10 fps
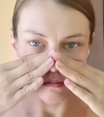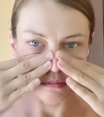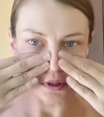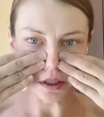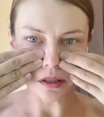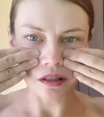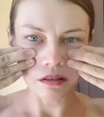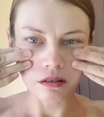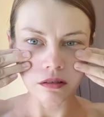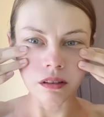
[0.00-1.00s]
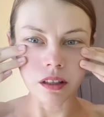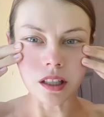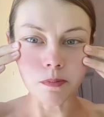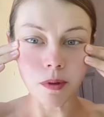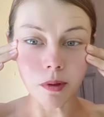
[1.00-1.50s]
Если
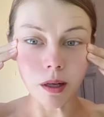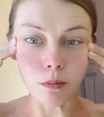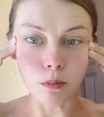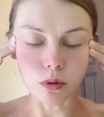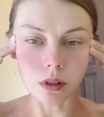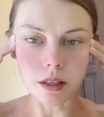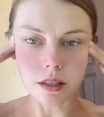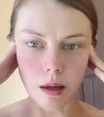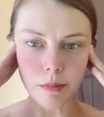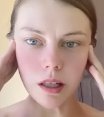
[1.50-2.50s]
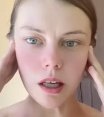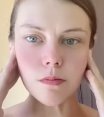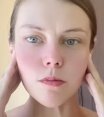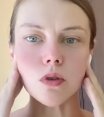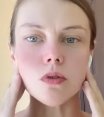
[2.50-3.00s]
есть проблемы под глазами, да, есть
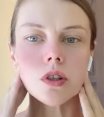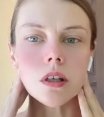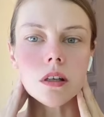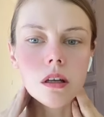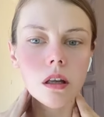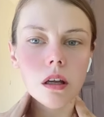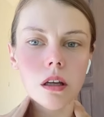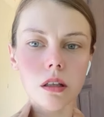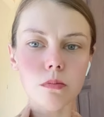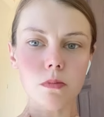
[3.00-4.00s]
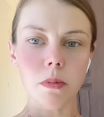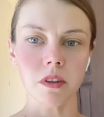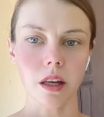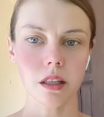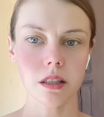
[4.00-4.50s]
мешочки, то можно
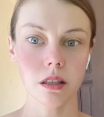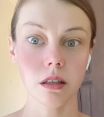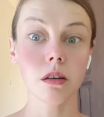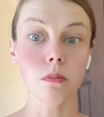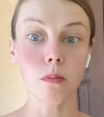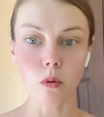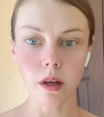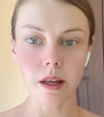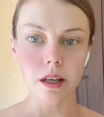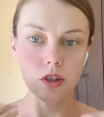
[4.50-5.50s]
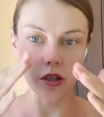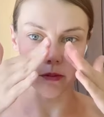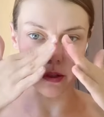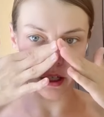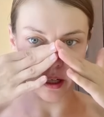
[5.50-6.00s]
повторить более чем
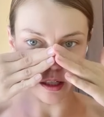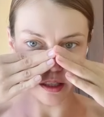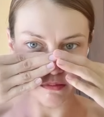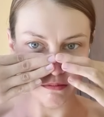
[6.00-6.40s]
три раза.